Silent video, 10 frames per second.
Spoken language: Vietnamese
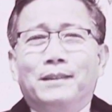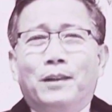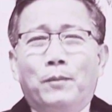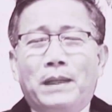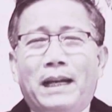
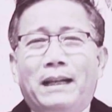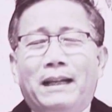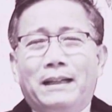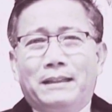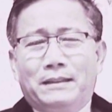Hôm nay
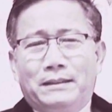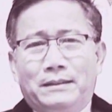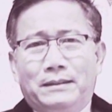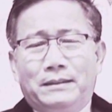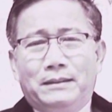là
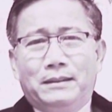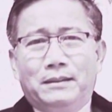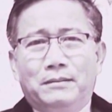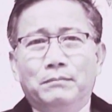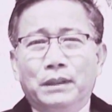
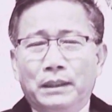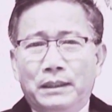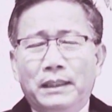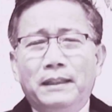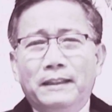
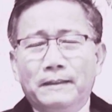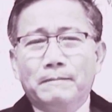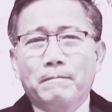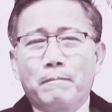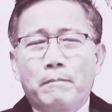19
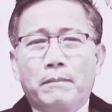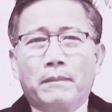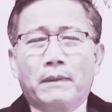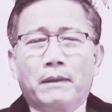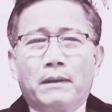
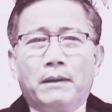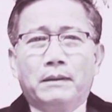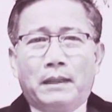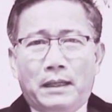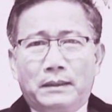
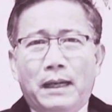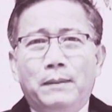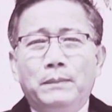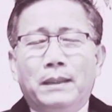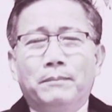tháng
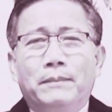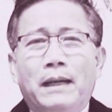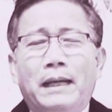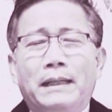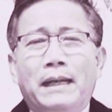8 năm
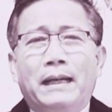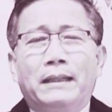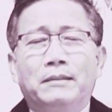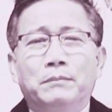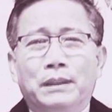
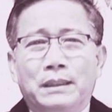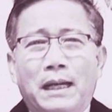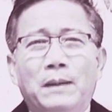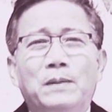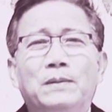
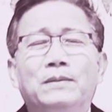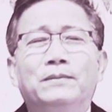2016